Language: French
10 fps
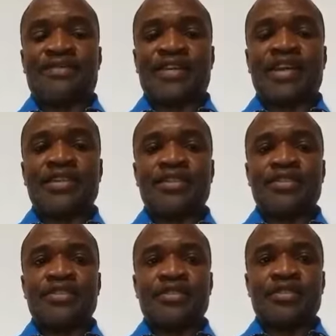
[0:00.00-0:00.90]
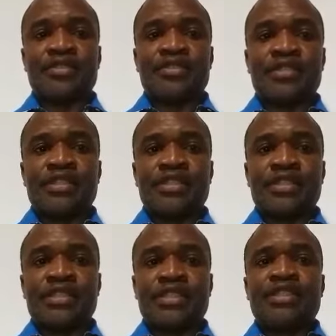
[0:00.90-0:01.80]
faim,
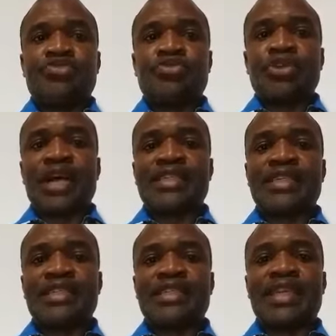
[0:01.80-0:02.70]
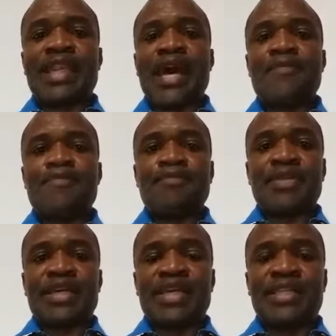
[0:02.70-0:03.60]
si tu rassasies l'âme
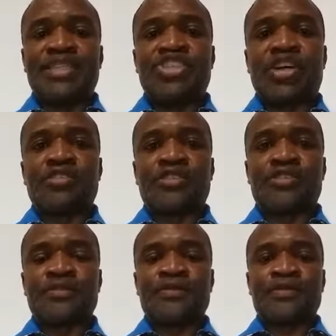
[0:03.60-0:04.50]
indigente,